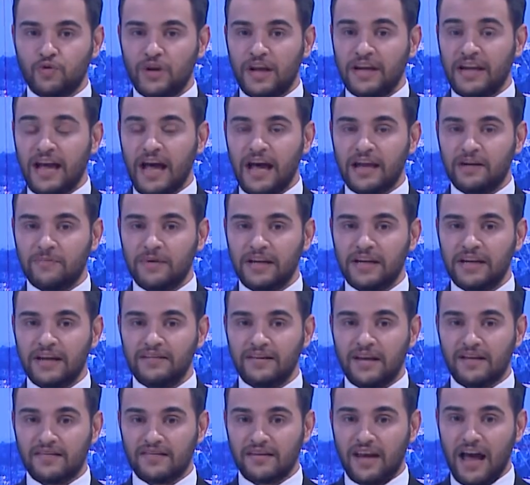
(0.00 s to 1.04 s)
لنا عن مهنة
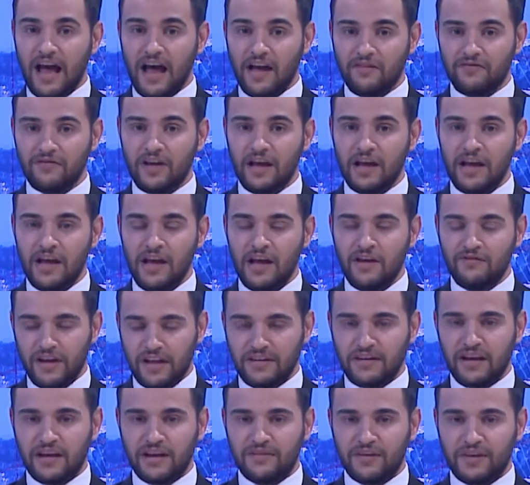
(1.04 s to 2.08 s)
الصحافة في
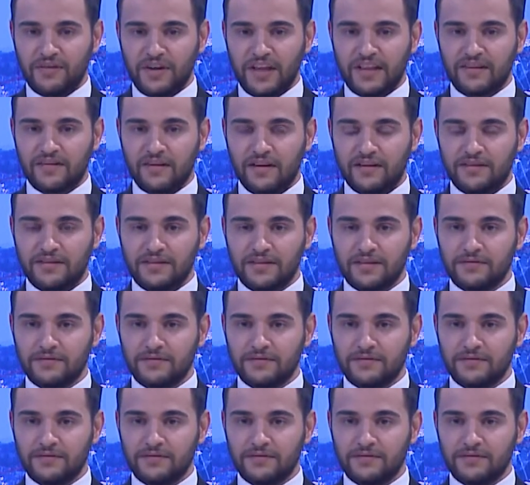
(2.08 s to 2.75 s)
التقرير التالي